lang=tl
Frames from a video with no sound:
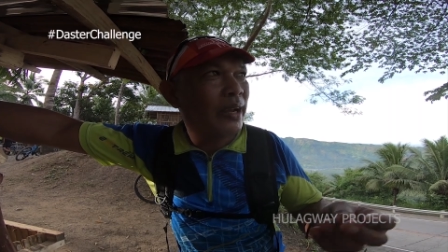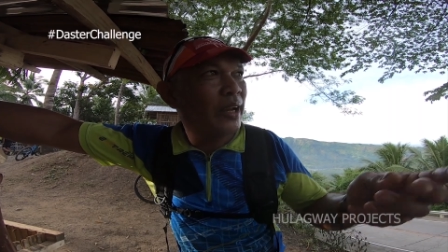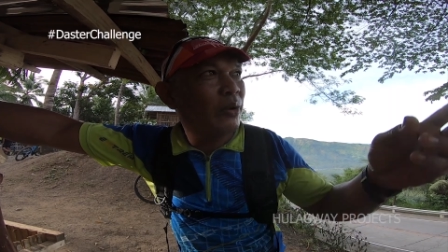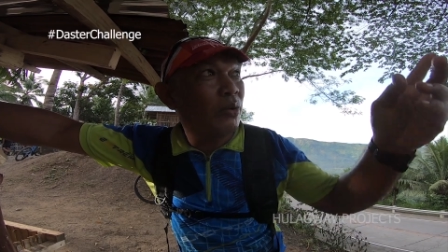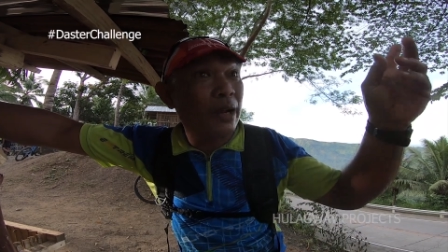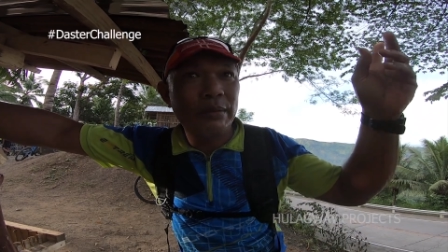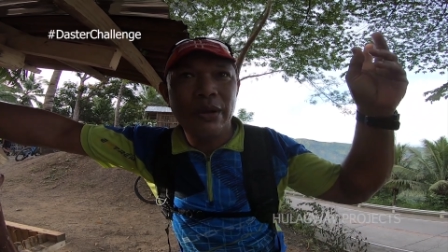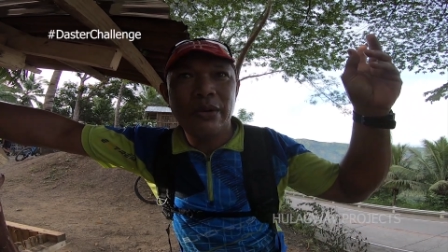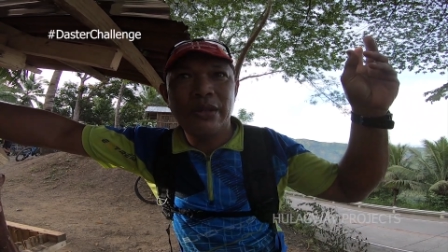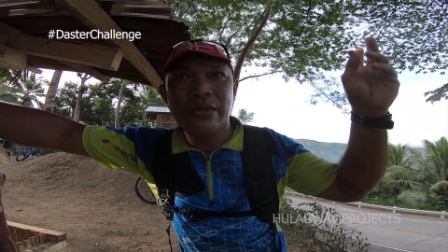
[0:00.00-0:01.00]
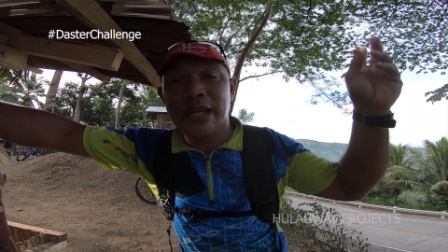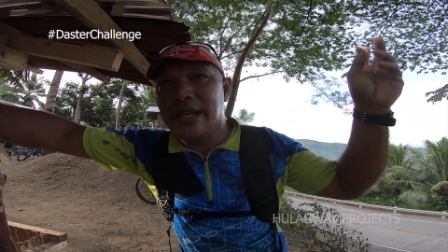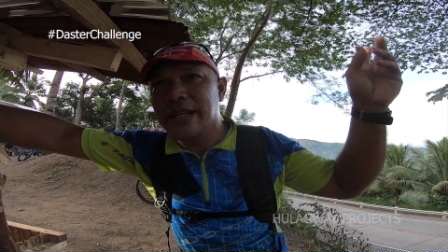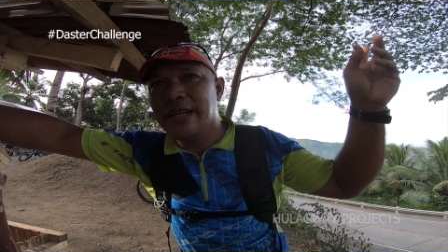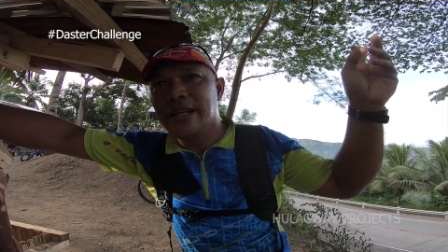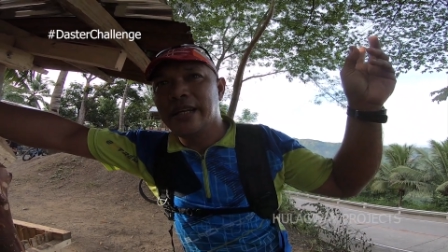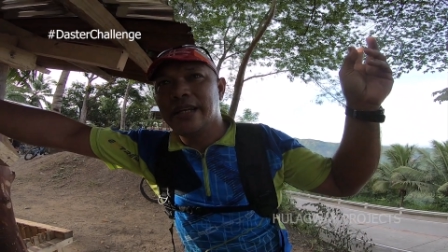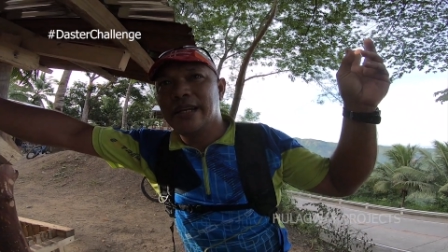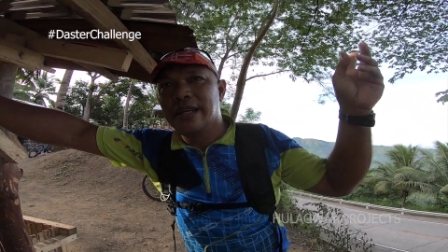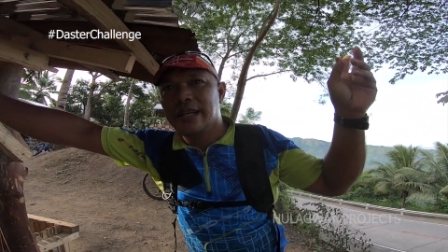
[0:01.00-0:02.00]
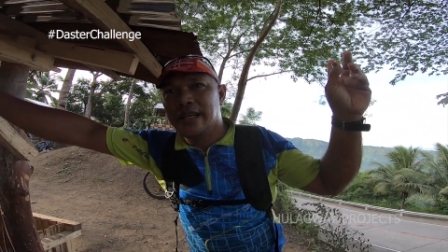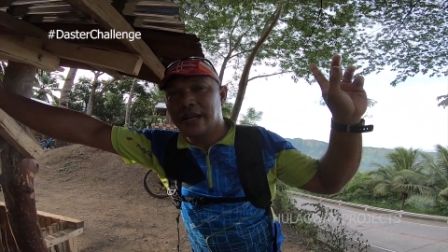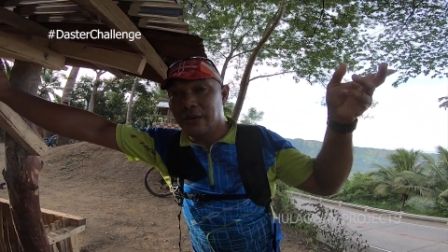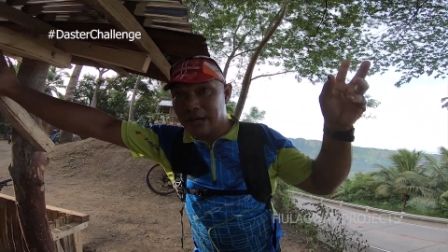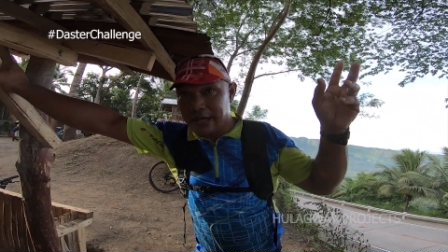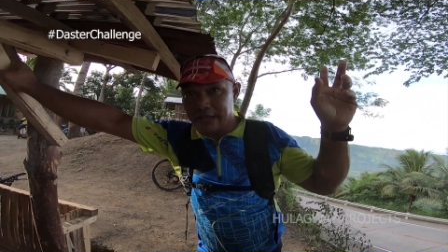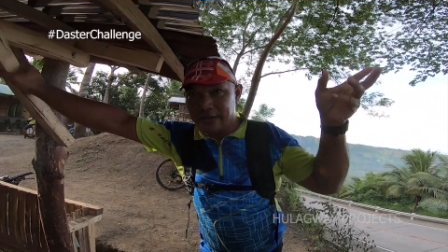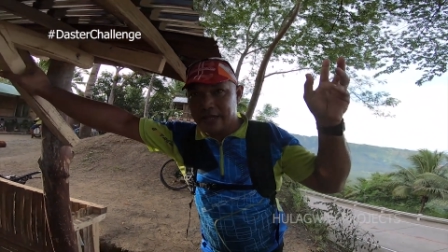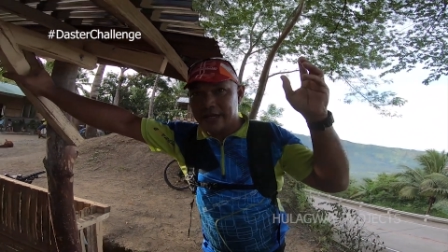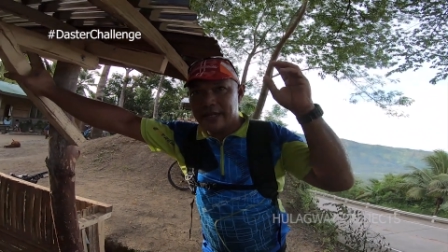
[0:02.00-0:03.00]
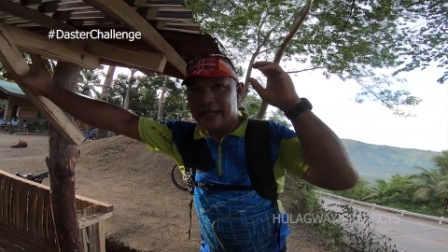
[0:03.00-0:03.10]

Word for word: ba kay nagulan mago dito sir. Ah, mao ba? Ulan dito sir.